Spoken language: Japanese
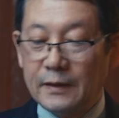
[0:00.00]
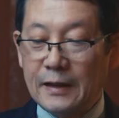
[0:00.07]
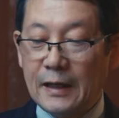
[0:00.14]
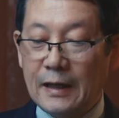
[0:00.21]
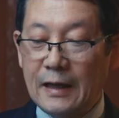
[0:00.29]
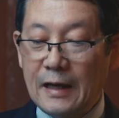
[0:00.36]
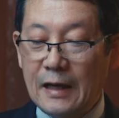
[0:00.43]

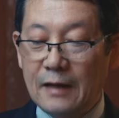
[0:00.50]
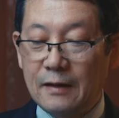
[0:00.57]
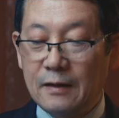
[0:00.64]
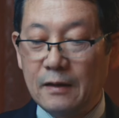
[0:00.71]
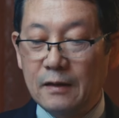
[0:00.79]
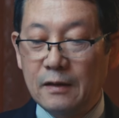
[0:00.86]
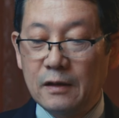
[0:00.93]
だから
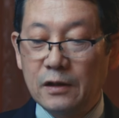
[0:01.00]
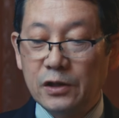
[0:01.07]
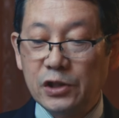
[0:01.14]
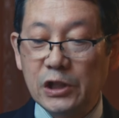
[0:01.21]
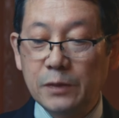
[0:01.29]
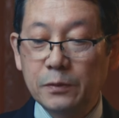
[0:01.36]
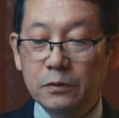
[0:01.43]

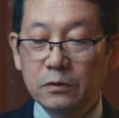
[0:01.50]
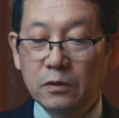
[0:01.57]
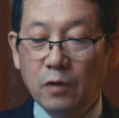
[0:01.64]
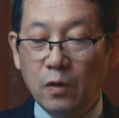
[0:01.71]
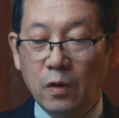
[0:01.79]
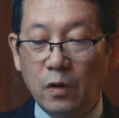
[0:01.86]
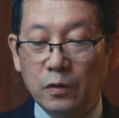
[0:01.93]
自分
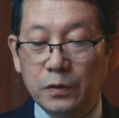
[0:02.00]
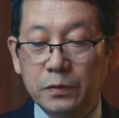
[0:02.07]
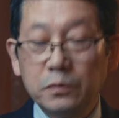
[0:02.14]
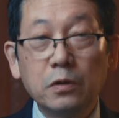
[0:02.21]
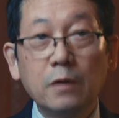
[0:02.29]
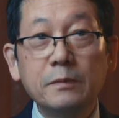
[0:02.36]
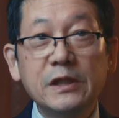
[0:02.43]
の
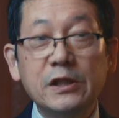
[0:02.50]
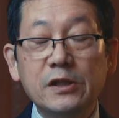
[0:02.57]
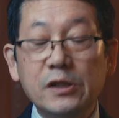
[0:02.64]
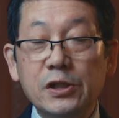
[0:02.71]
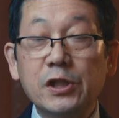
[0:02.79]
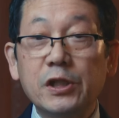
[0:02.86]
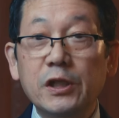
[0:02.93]
服を道に
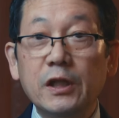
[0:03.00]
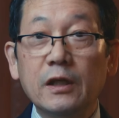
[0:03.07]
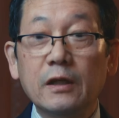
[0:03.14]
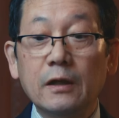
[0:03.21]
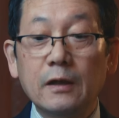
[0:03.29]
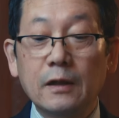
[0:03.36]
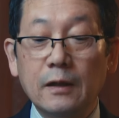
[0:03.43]
敷き、
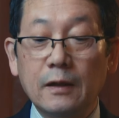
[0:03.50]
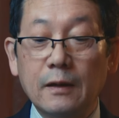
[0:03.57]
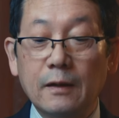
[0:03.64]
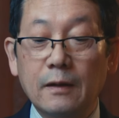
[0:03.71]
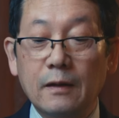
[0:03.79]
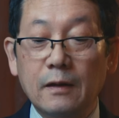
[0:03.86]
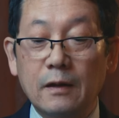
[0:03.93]

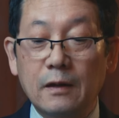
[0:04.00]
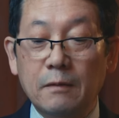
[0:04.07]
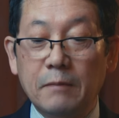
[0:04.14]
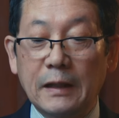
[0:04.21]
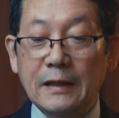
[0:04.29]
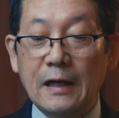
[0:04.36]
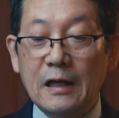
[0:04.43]

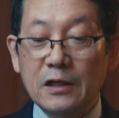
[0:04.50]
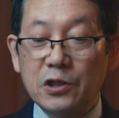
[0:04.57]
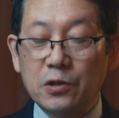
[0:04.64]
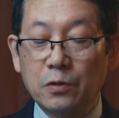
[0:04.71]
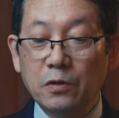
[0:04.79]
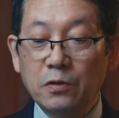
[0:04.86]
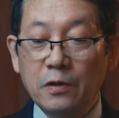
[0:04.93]
また
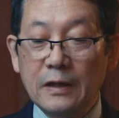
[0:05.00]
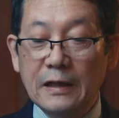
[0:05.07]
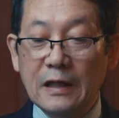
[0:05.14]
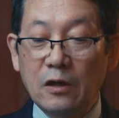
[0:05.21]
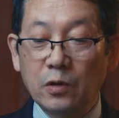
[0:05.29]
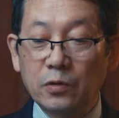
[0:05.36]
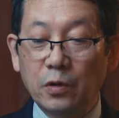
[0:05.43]
城の
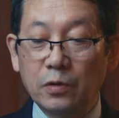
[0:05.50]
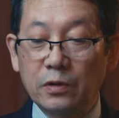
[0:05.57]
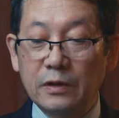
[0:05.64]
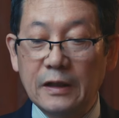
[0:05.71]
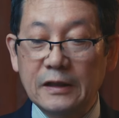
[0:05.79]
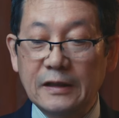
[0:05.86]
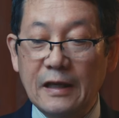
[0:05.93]
枝を
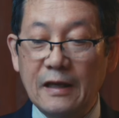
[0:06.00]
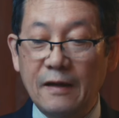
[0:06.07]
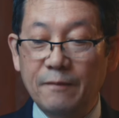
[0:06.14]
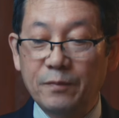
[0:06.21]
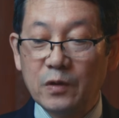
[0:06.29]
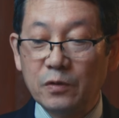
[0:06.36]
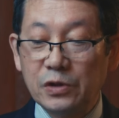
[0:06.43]
取ってき
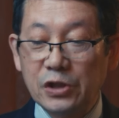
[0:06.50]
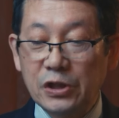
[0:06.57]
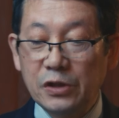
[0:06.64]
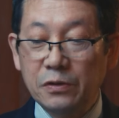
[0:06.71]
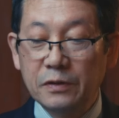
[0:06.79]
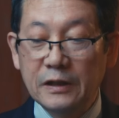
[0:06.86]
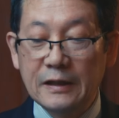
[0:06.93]
て打
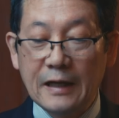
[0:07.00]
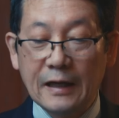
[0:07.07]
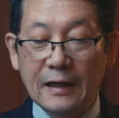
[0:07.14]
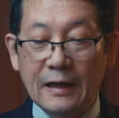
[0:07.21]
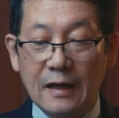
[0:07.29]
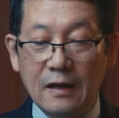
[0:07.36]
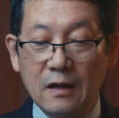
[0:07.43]
ち振りな
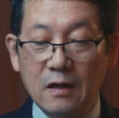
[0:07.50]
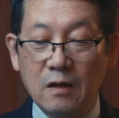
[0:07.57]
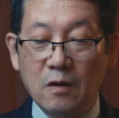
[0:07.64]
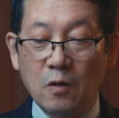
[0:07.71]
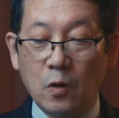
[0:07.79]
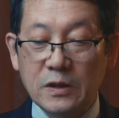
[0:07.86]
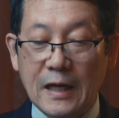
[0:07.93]
がら、
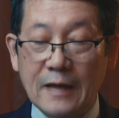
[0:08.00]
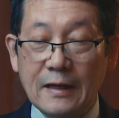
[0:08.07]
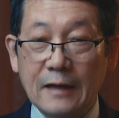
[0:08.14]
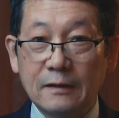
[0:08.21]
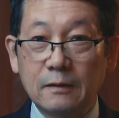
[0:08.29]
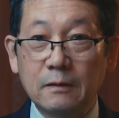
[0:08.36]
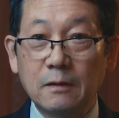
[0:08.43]
ホさ
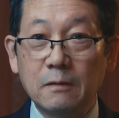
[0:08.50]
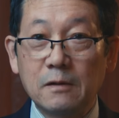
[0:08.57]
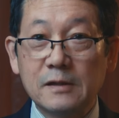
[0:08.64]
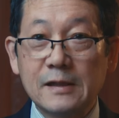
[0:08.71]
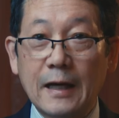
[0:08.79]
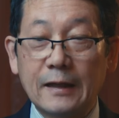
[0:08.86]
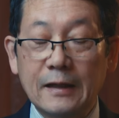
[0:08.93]
な
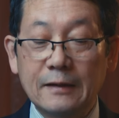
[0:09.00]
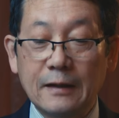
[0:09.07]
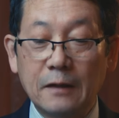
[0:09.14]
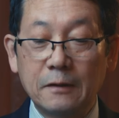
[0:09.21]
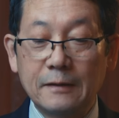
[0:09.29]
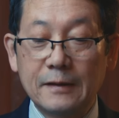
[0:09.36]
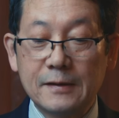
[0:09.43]
と叫ん
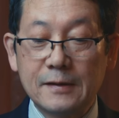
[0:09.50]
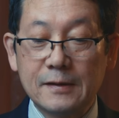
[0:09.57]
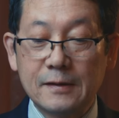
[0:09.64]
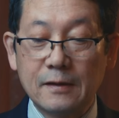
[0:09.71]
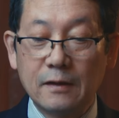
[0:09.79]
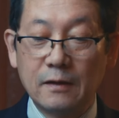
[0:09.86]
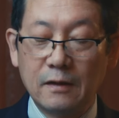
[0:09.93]
だので
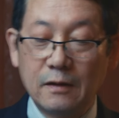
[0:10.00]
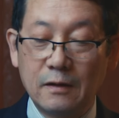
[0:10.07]
す。